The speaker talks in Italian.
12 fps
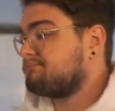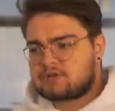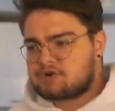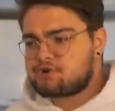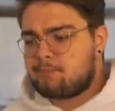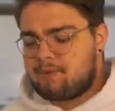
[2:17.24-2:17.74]

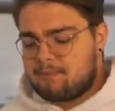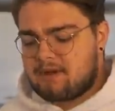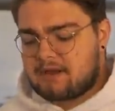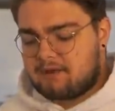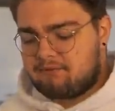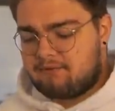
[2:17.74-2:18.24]
Cacio e pepe
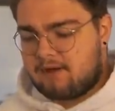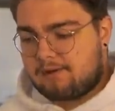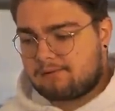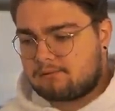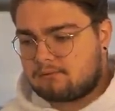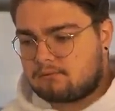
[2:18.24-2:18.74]
e
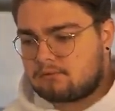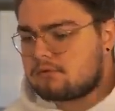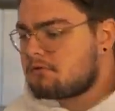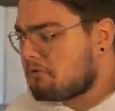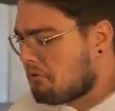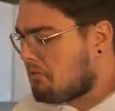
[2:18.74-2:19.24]
caffè.
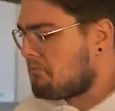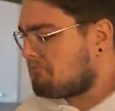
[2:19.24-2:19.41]
Oh.